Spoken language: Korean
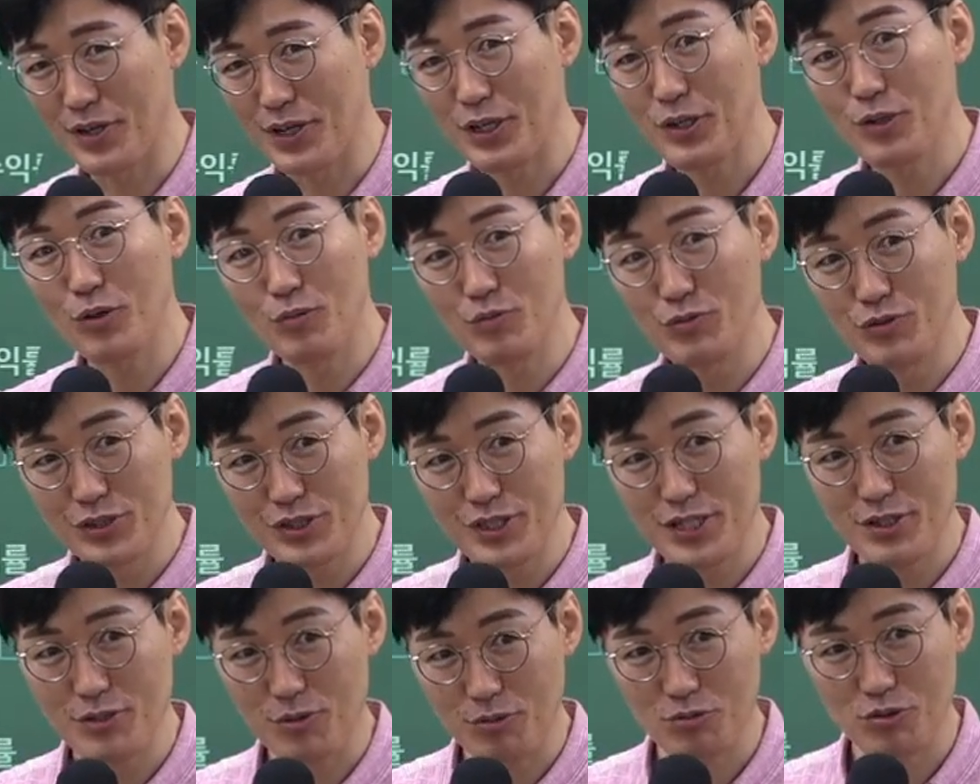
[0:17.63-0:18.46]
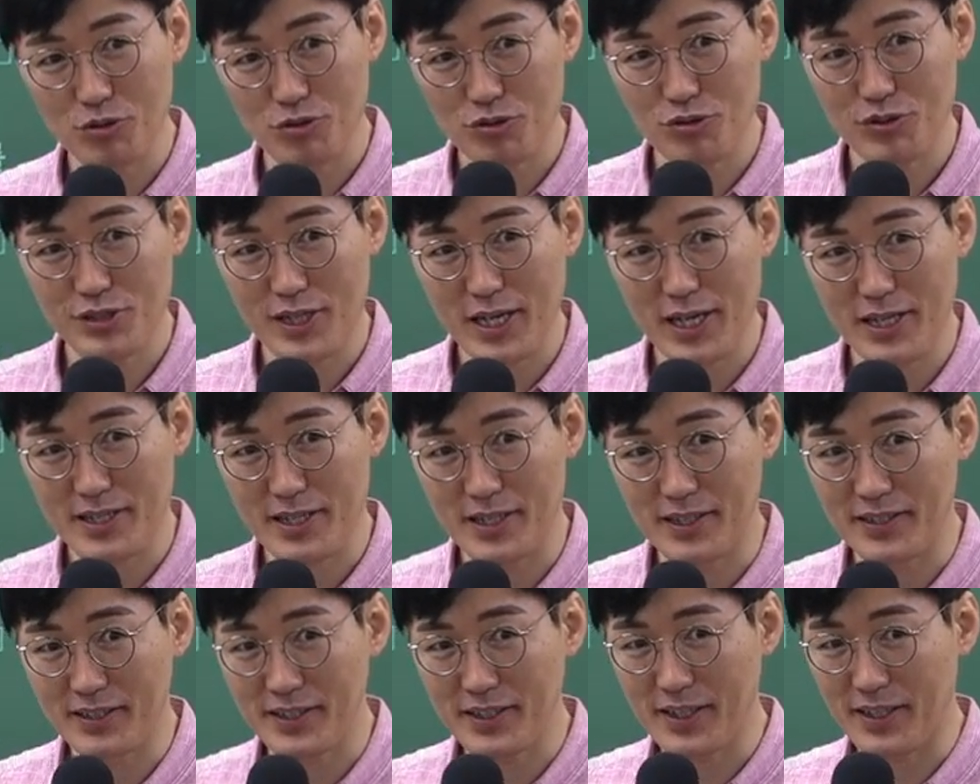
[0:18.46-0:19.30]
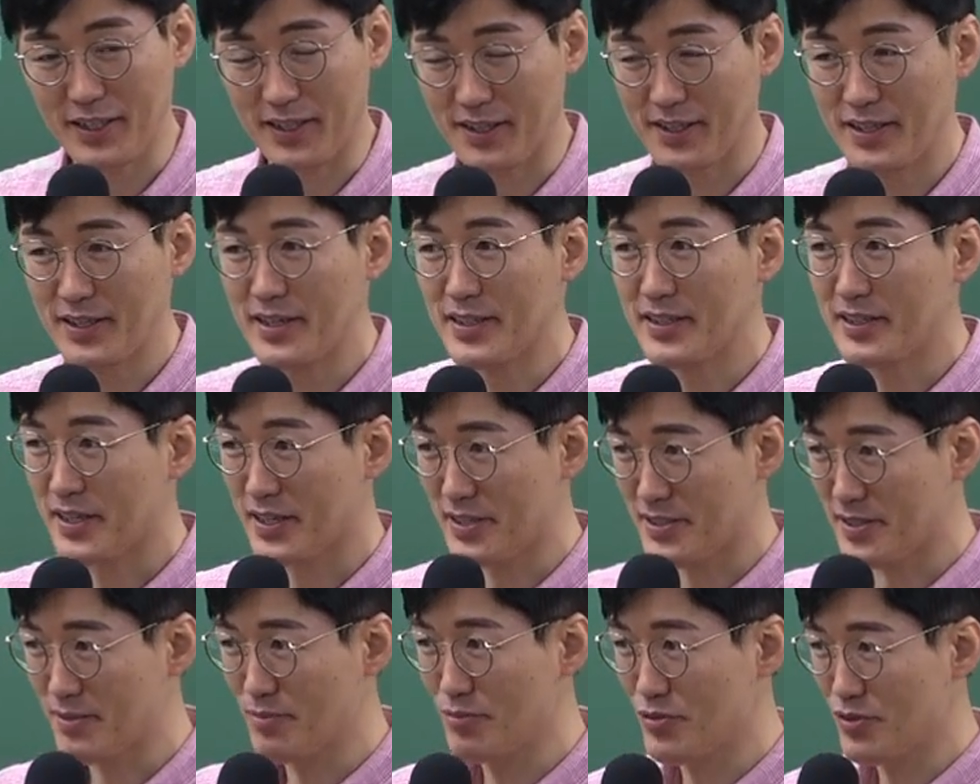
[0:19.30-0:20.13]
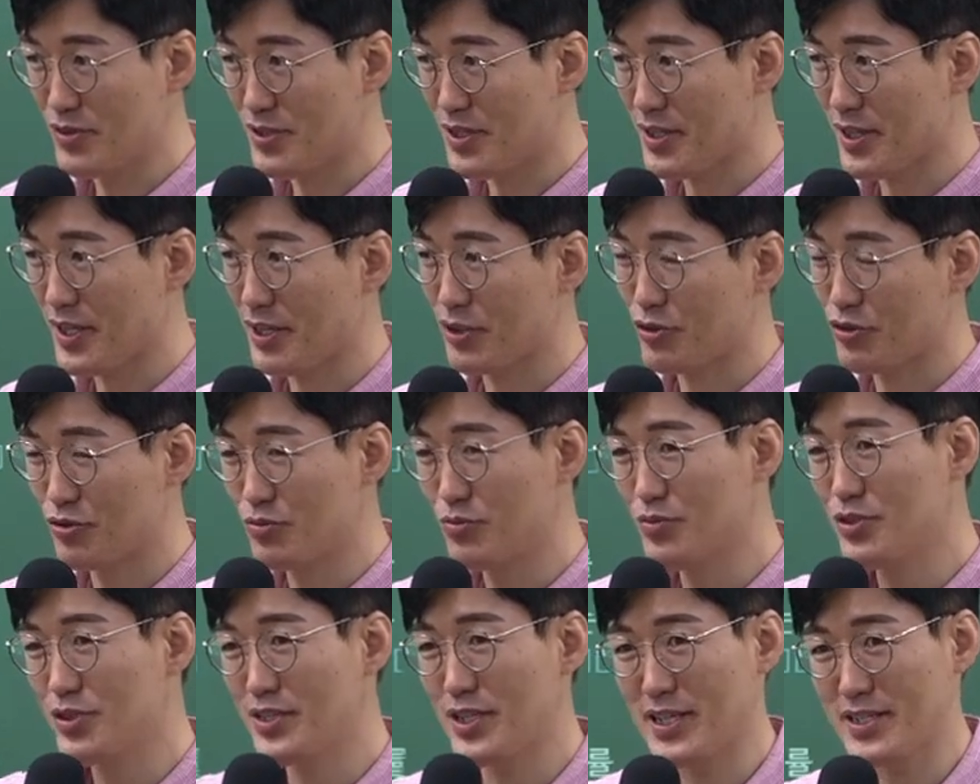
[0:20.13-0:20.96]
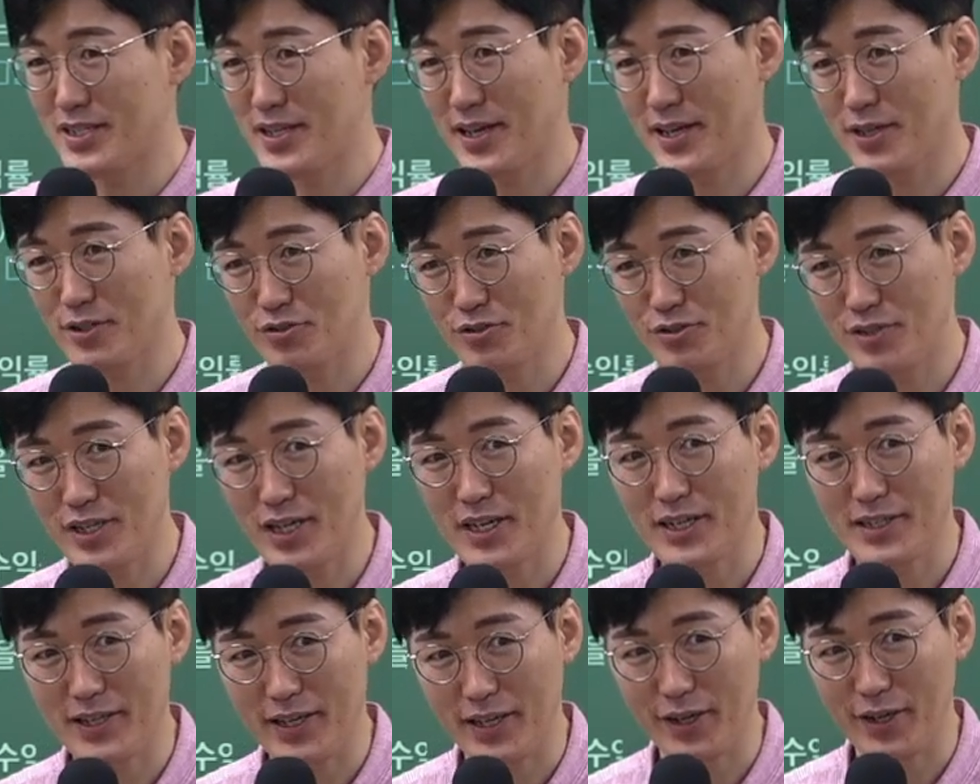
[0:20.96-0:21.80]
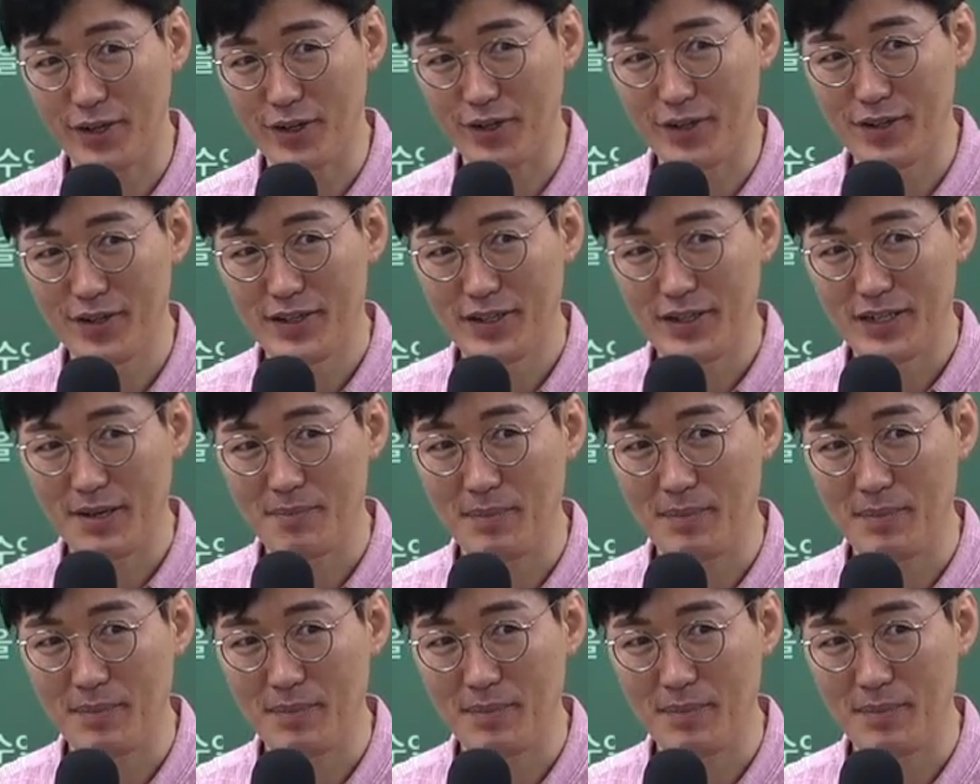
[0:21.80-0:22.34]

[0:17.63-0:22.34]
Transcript: 일곱 문제 정도 출제가 되는데 계산 문제가 두 문제 이상이 출제가 돼요.